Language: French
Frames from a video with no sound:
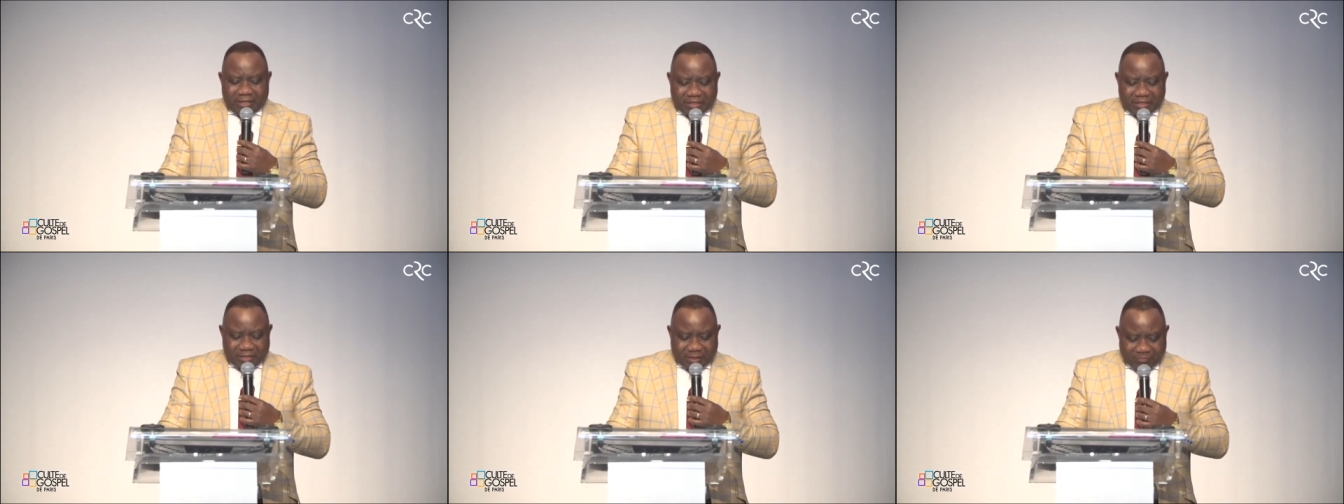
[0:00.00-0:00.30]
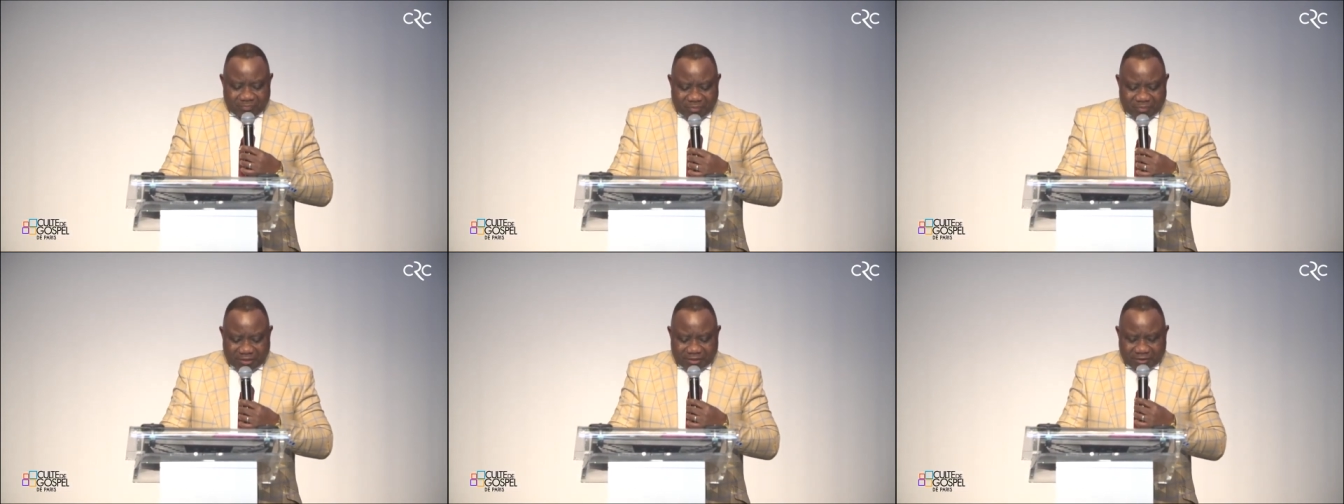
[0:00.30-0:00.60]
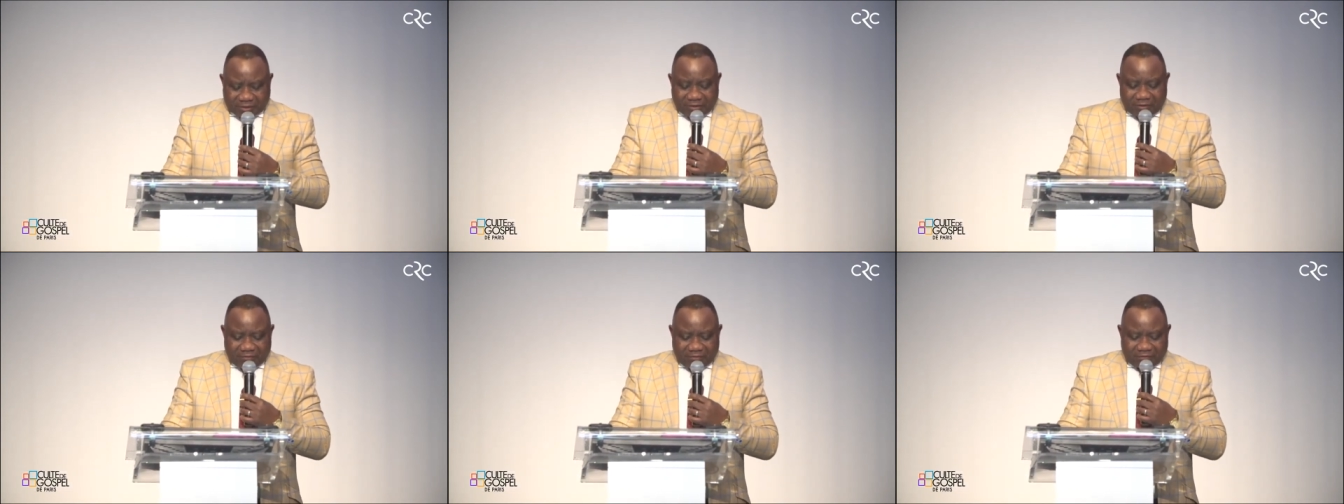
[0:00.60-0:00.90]

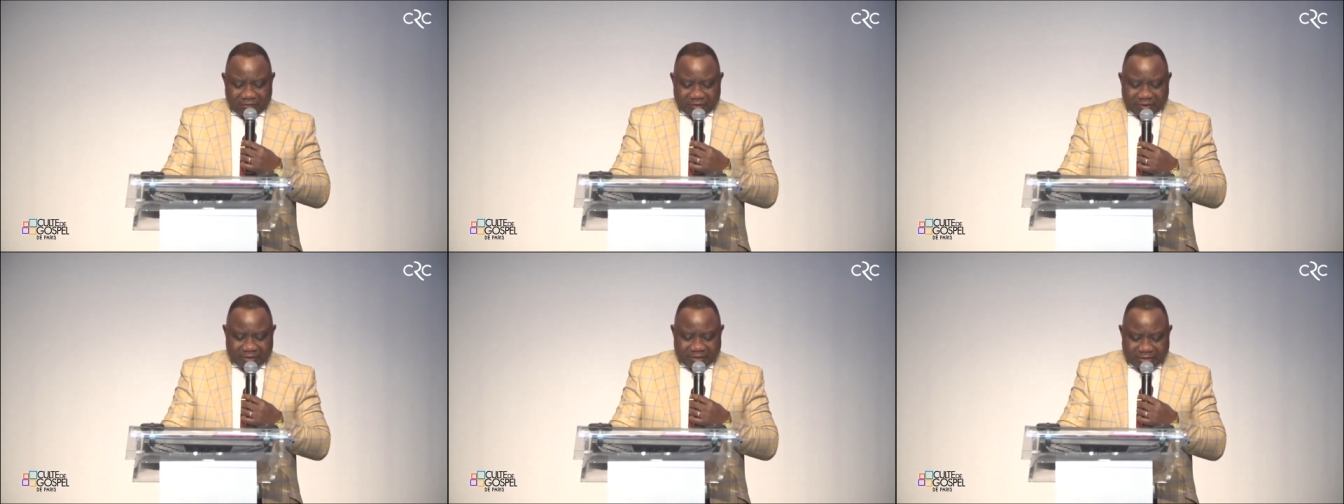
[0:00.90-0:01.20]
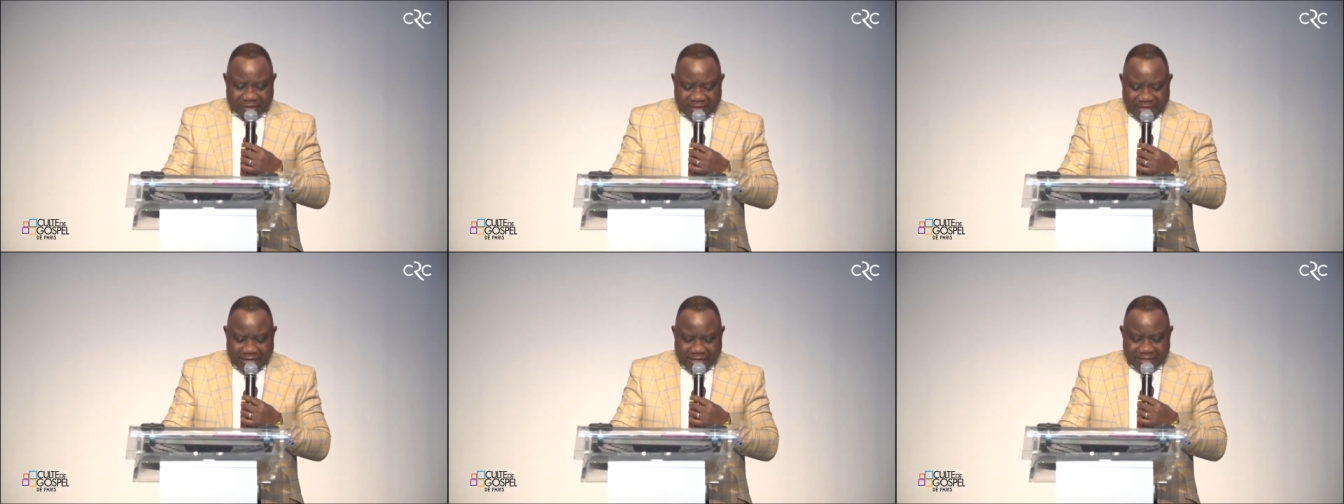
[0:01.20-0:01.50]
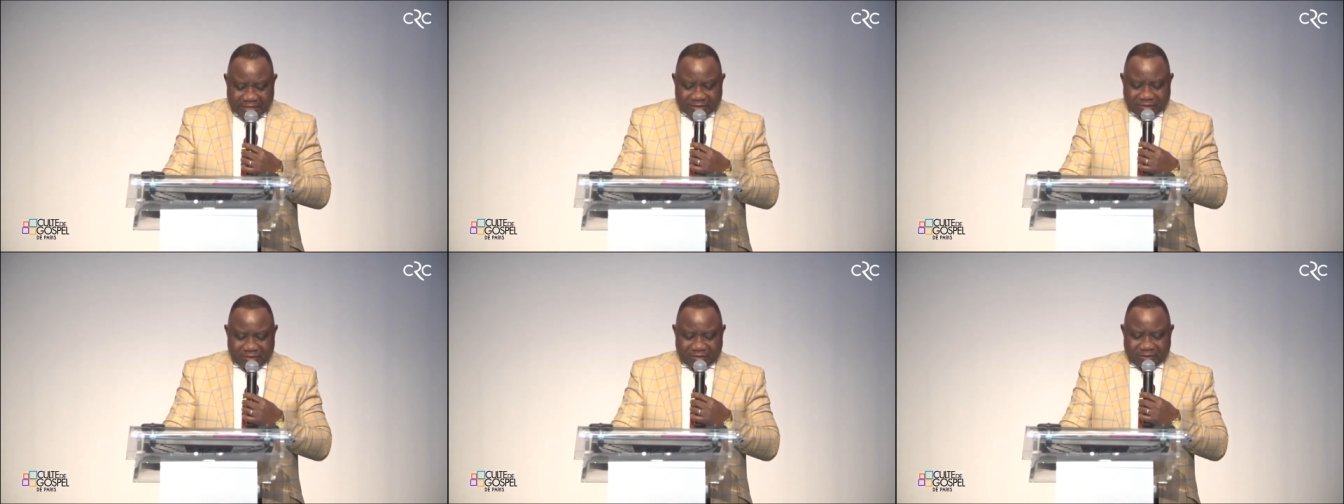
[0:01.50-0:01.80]
chapitre
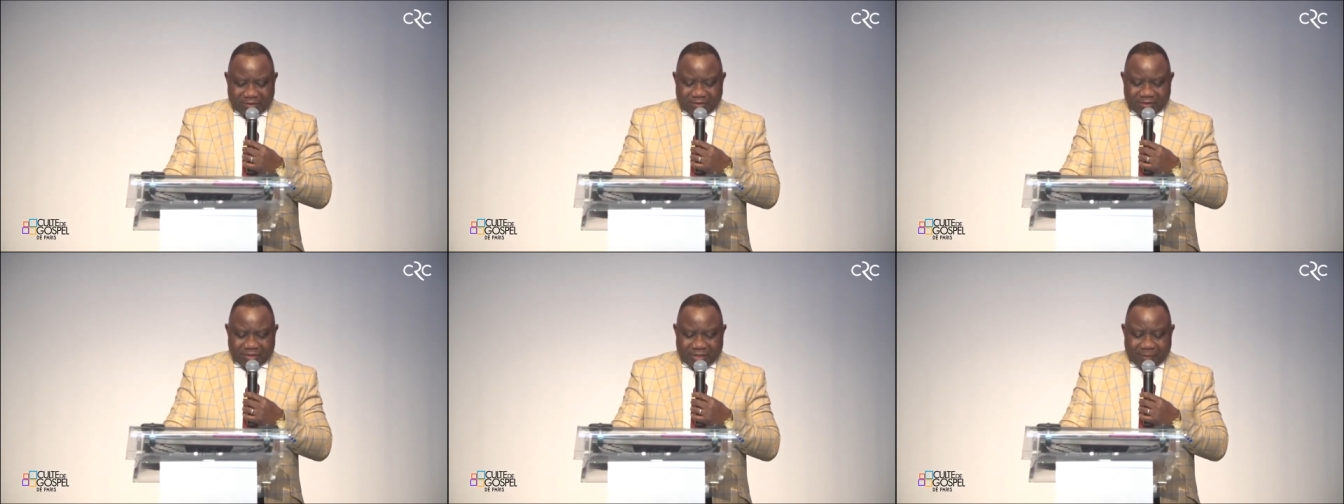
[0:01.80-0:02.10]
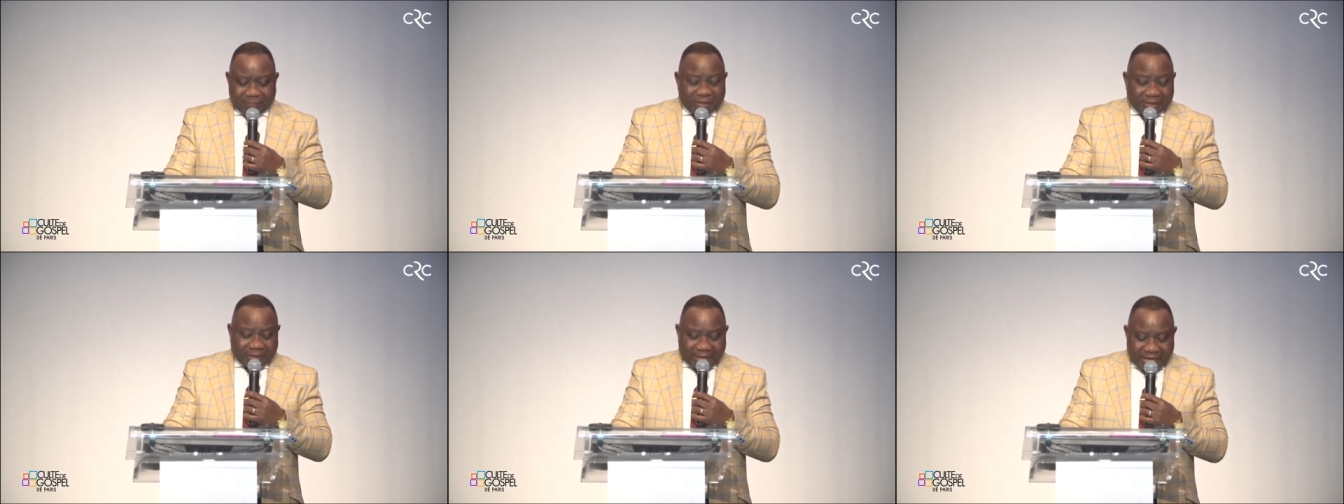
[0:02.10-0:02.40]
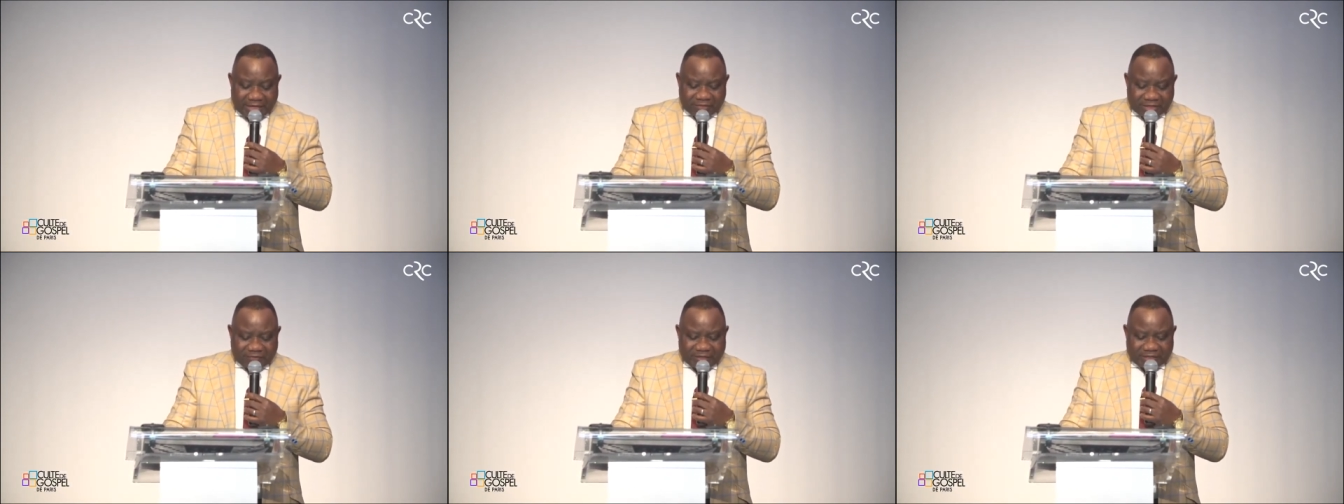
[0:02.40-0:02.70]
16, chapitre
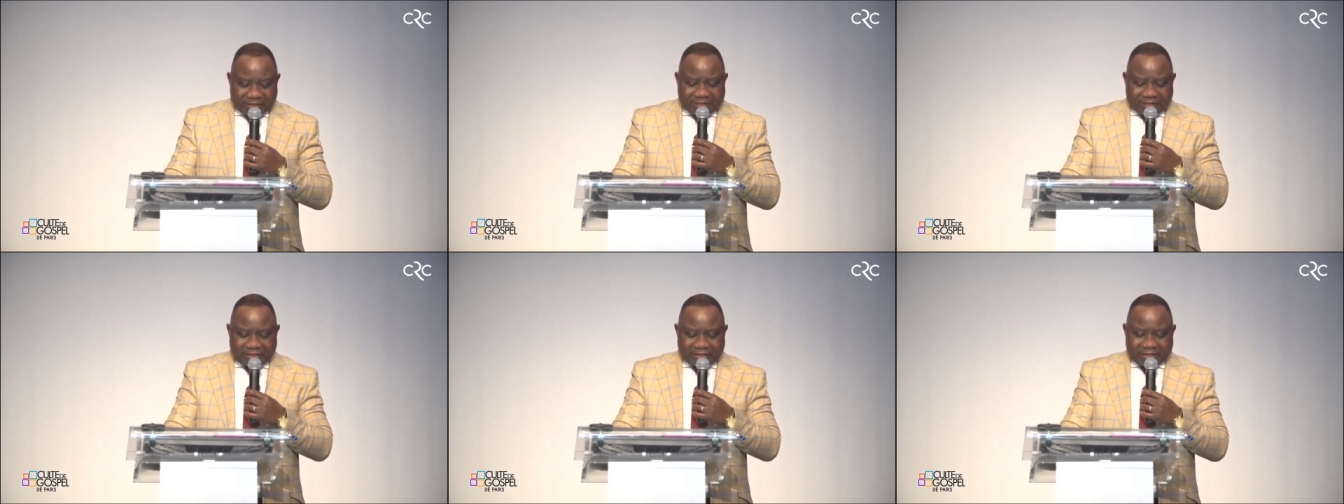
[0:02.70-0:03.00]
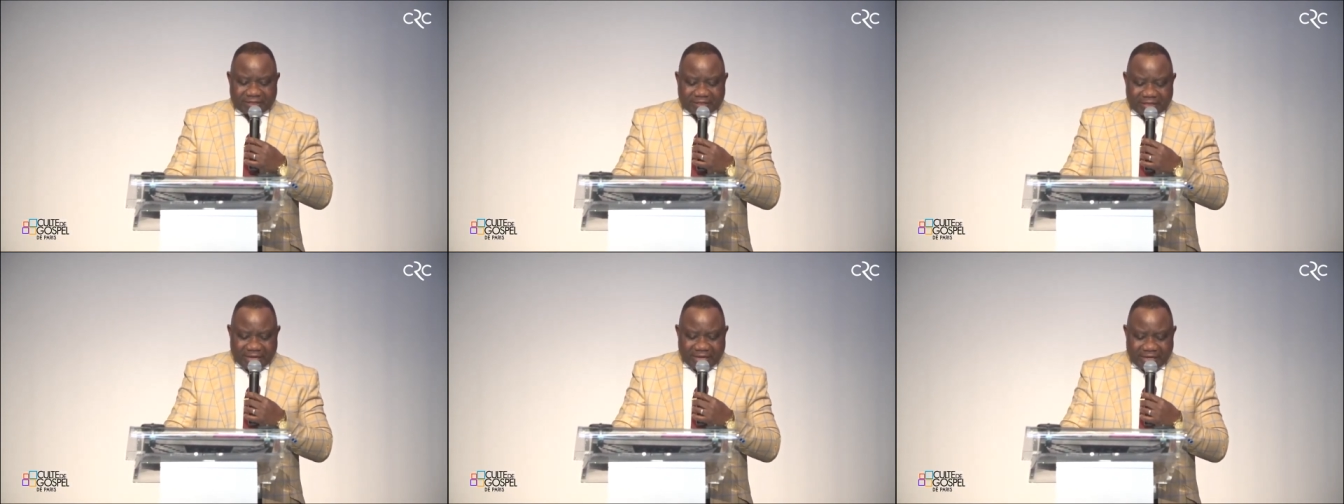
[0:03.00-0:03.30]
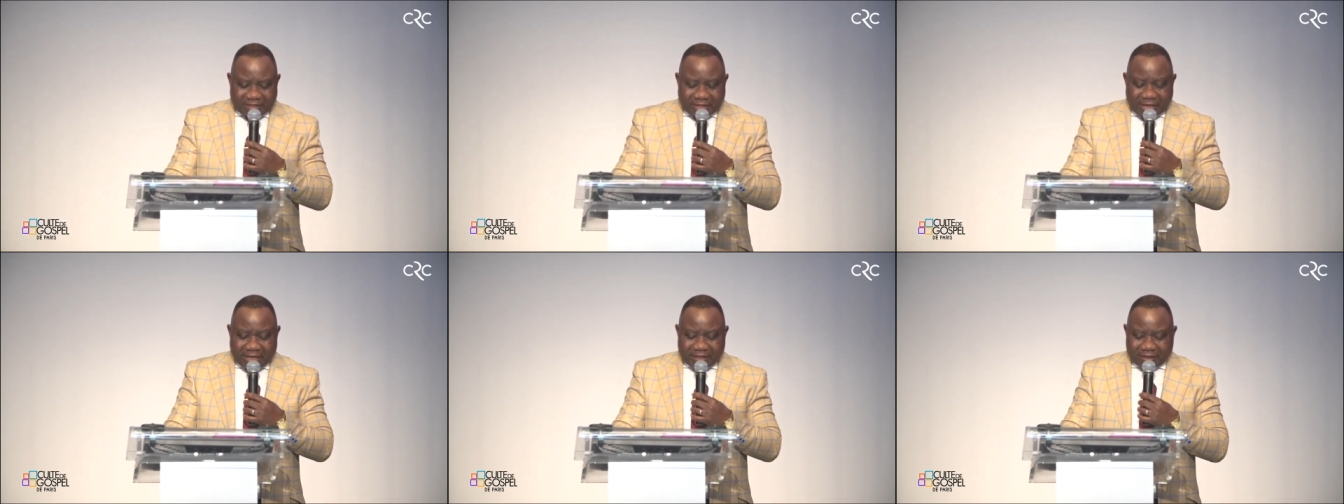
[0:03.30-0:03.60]
15, versets
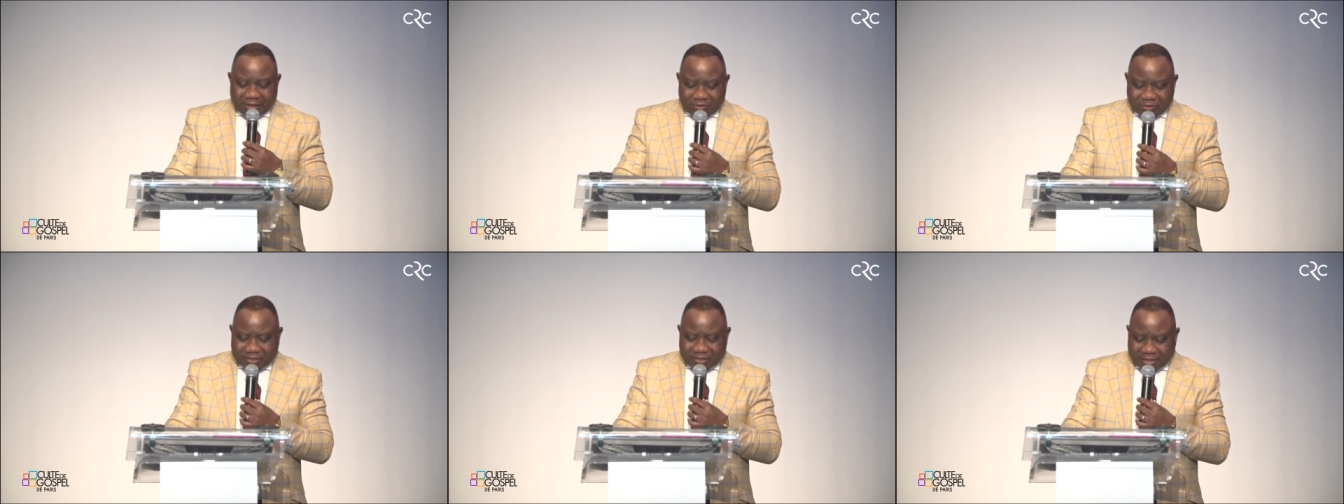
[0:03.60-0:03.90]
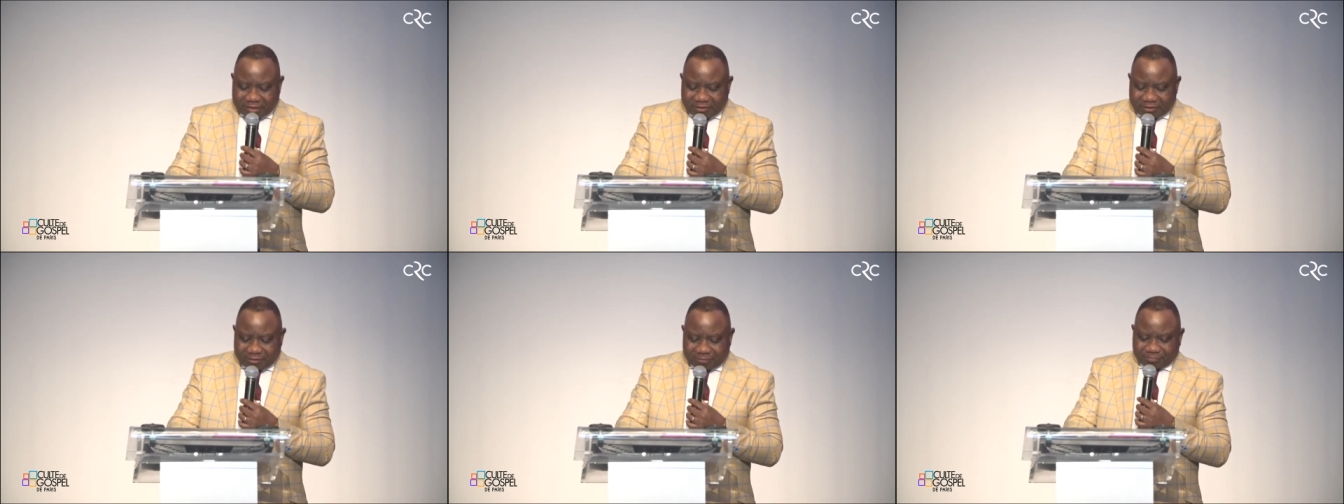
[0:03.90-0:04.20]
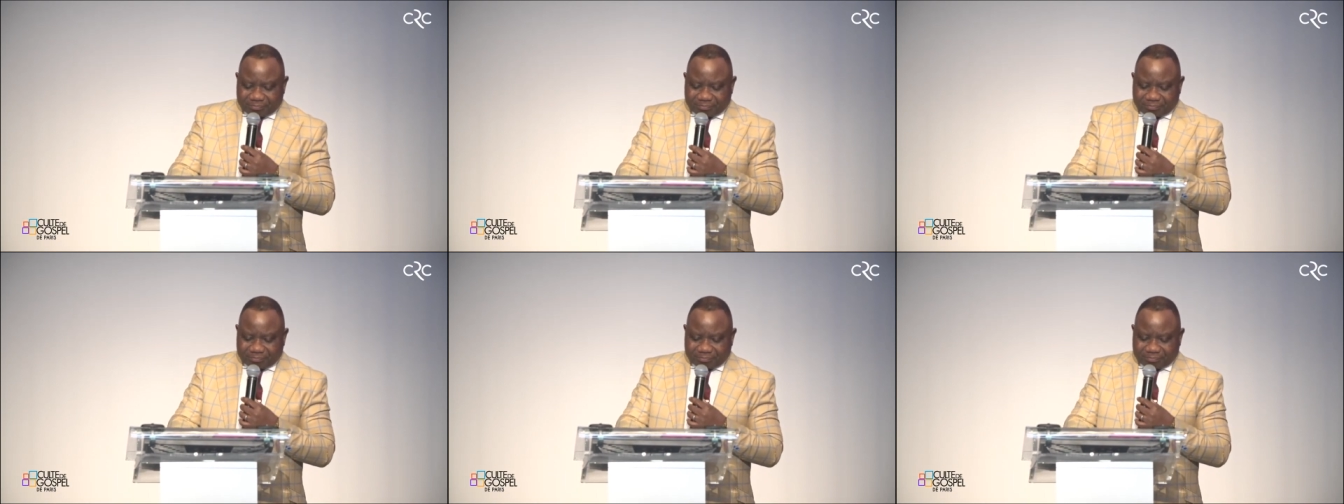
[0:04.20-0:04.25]
16 à 37.